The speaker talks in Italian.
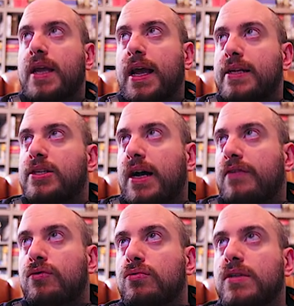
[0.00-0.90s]
che è già
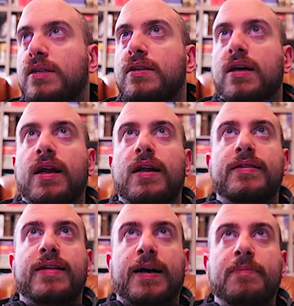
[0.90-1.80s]
funded in
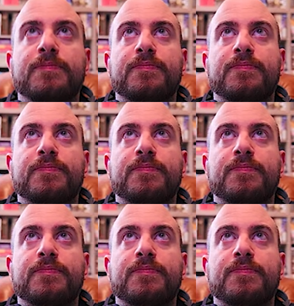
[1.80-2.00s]
realtà,